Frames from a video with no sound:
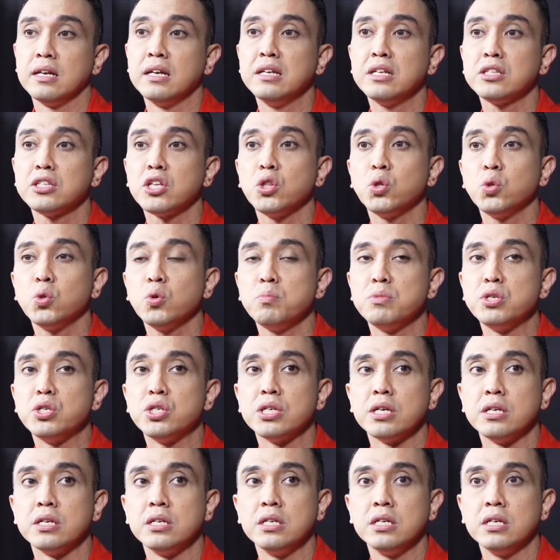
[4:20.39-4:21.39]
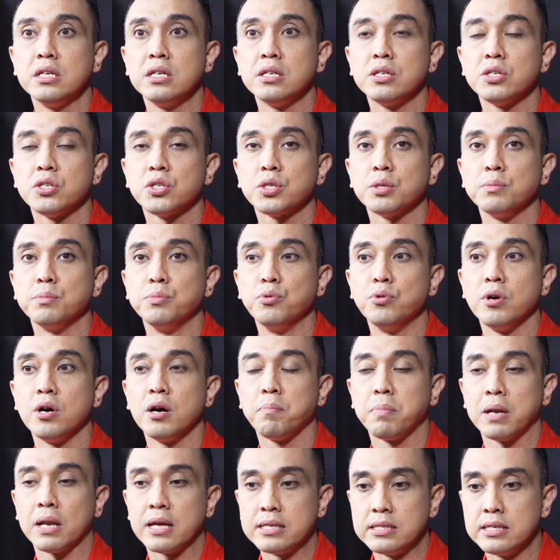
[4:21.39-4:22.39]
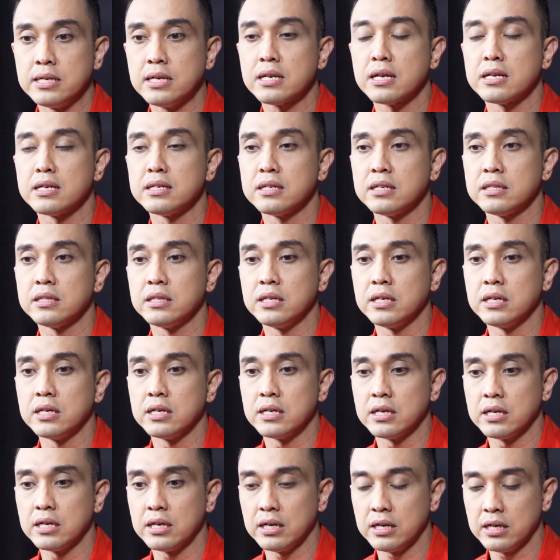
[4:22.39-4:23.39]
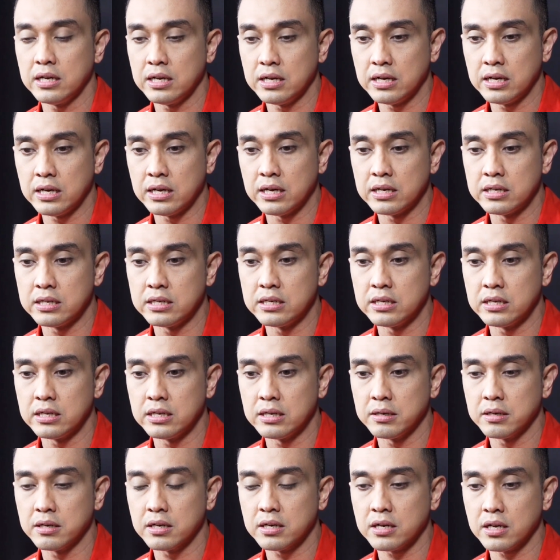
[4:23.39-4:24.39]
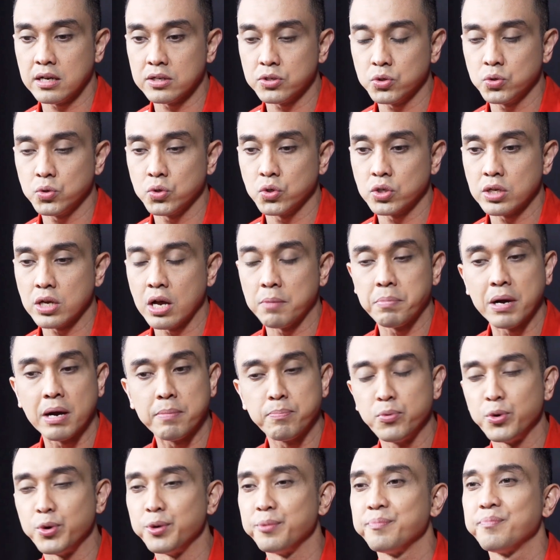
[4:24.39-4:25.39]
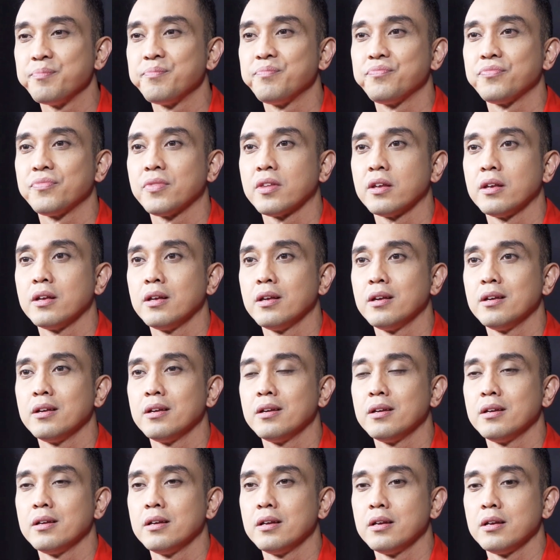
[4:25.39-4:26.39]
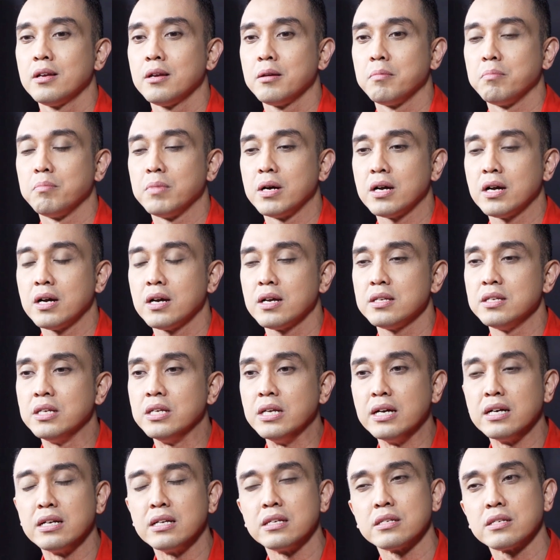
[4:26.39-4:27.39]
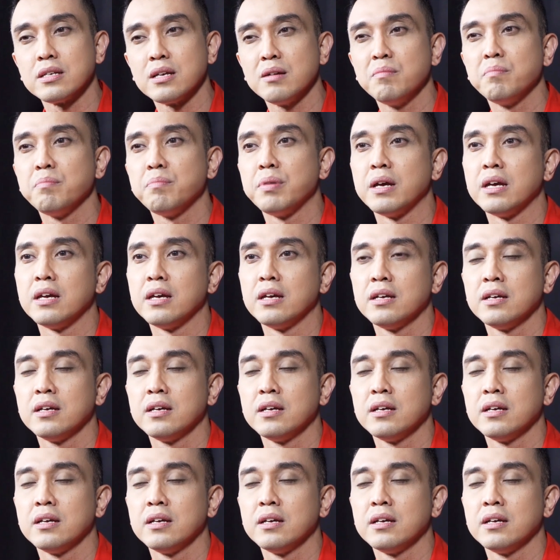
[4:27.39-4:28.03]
Ini tentu menjadi sebuah pelajaran ketika ada kasus apapun. Maka jangan sampai